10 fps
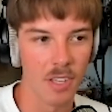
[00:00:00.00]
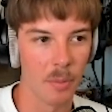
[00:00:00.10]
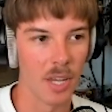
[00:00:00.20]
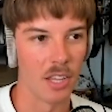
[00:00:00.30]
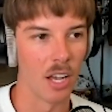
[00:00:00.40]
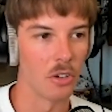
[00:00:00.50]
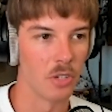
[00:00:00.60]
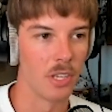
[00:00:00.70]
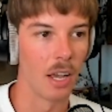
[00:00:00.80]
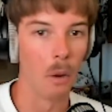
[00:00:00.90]
abgeben, dann kannst du
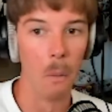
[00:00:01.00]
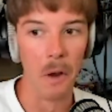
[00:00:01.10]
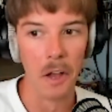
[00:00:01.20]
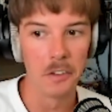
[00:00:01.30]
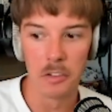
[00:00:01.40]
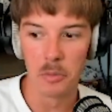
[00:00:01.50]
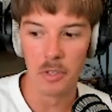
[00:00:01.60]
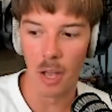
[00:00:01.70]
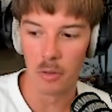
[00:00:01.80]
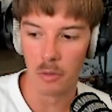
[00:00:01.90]
nicht denken, oh nein, jetzt haben sie
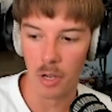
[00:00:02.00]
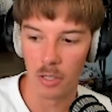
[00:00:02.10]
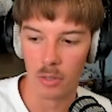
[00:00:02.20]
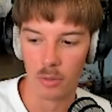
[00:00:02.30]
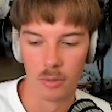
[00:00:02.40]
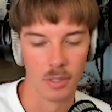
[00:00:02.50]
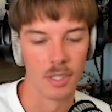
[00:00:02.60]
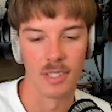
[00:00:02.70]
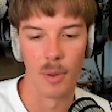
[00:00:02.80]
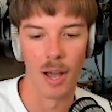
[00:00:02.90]
mein Auto weggenommen.
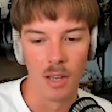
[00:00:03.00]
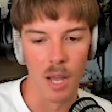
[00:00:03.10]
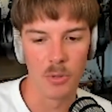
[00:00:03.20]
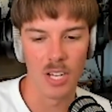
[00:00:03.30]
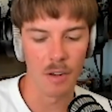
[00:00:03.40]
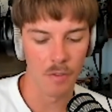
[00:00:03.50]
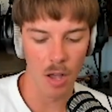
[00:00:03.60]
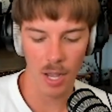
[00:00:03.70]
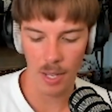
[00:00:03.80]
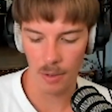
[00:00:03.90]
Sag mal, aber schnell
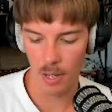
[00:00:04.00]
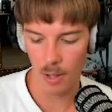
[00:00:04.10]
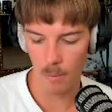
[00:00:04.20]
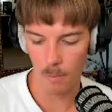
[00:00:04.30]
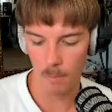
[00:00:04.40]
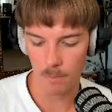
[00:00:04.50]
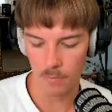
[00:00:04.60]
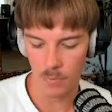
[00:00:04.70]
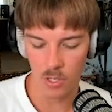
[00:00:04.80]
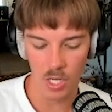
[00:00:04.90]
fahren
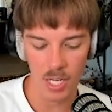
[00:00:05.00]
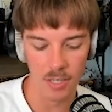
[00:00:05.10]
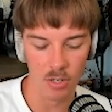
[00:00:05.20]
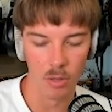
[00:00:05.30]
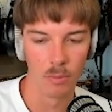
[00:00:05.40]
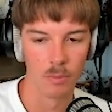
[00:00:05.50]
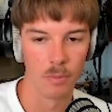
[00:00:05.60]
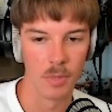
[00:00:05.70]
ähm, ist eh nicht so mein